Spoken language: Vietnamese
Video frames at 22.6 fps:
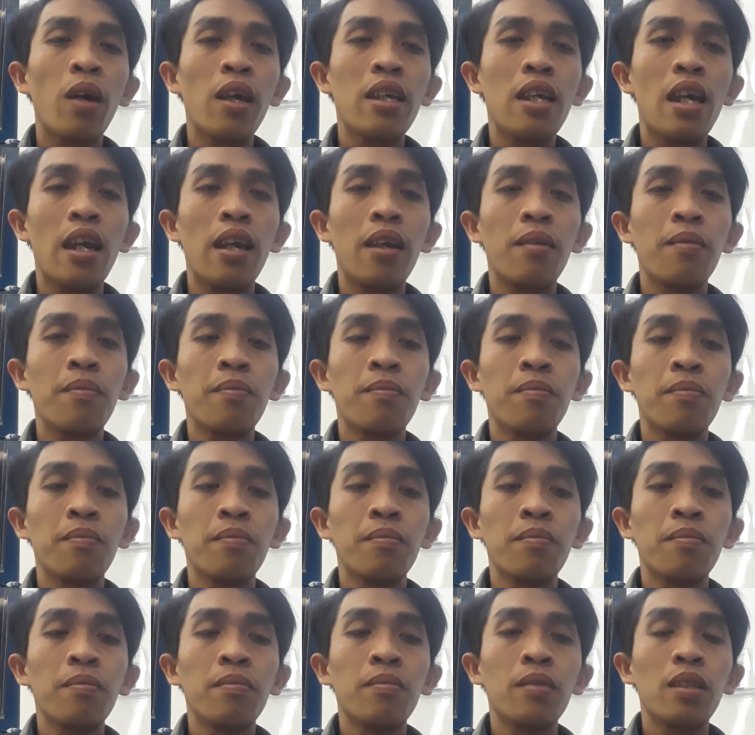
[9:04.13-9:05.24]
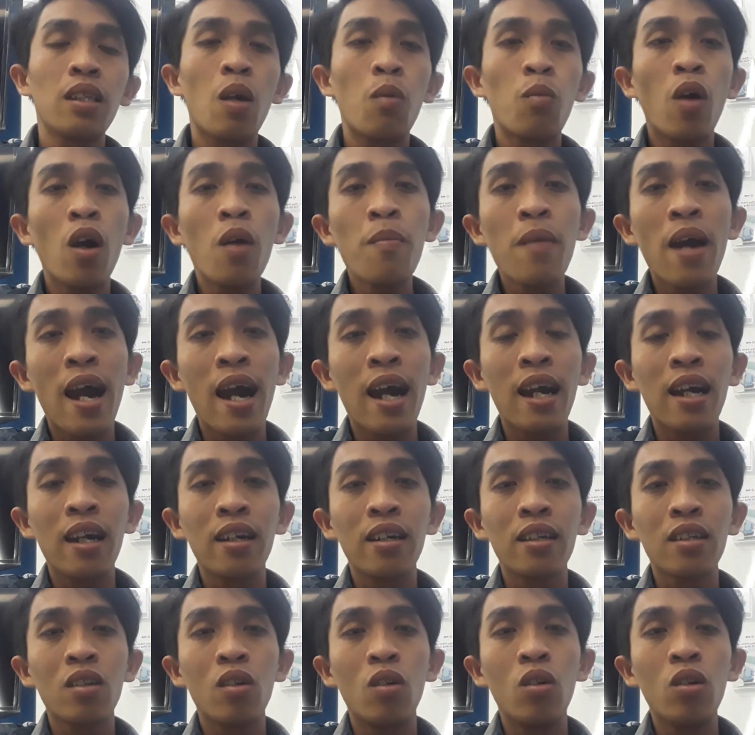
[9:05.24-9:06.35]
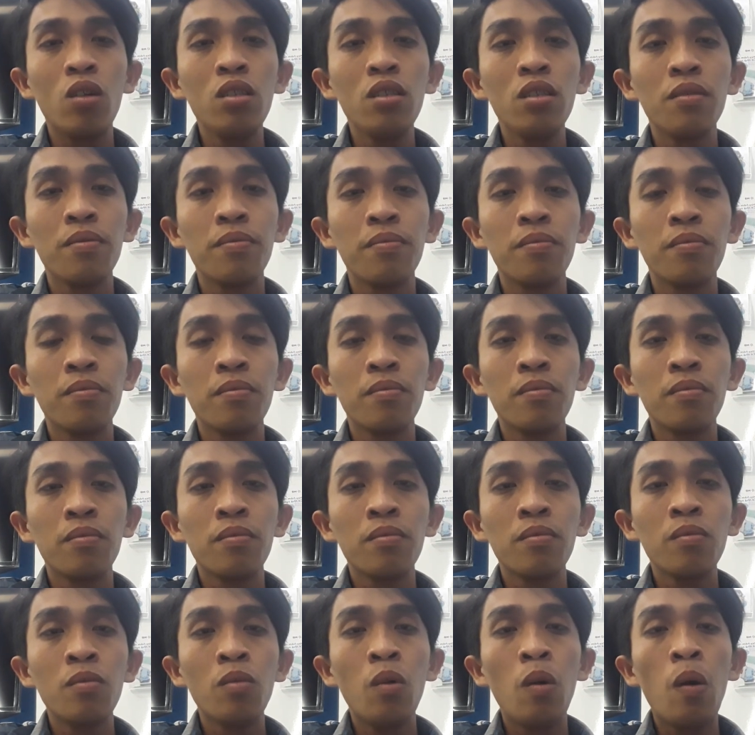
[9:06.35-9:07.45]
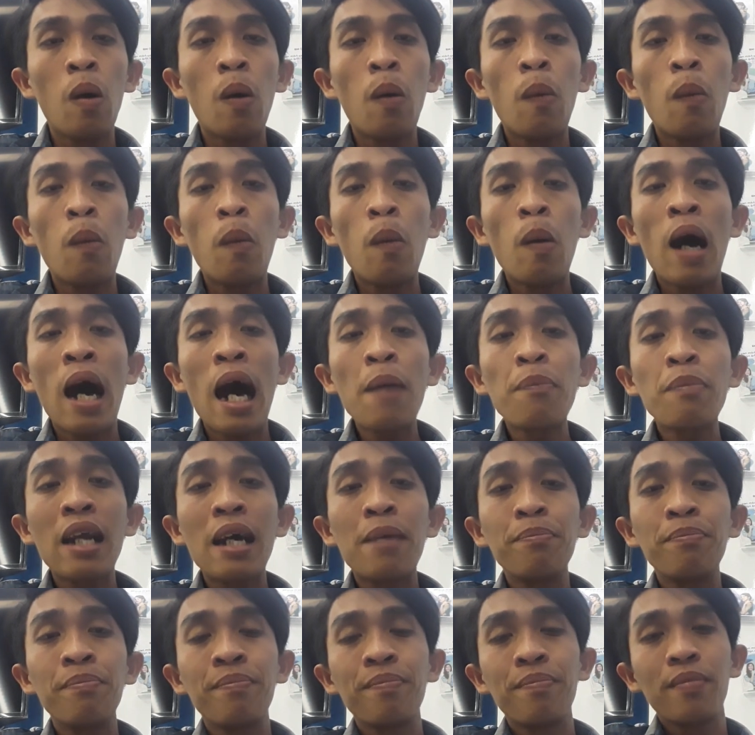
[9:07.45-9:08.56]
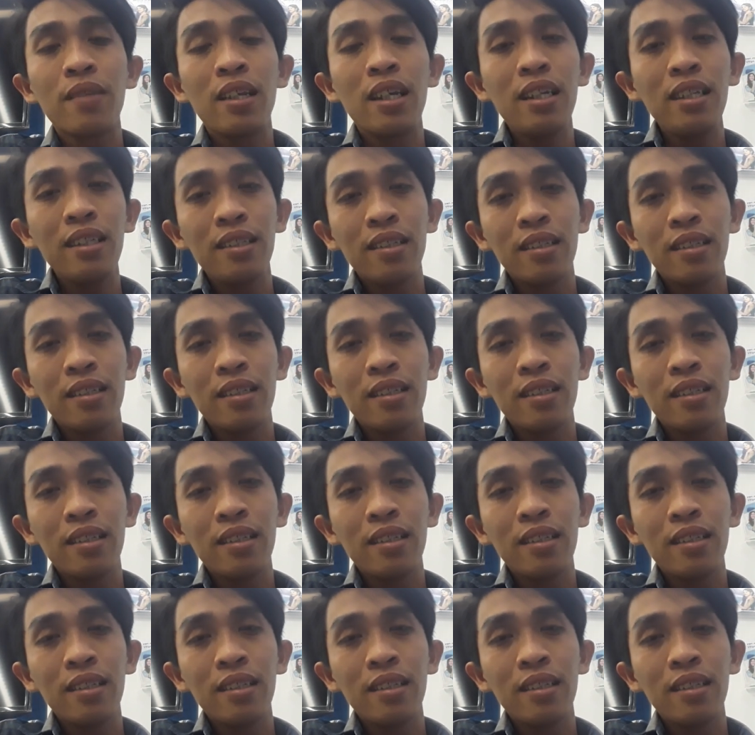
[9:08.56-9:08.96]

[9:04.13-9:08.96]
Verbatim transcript: là gì trong đó mà của hấp tâm đó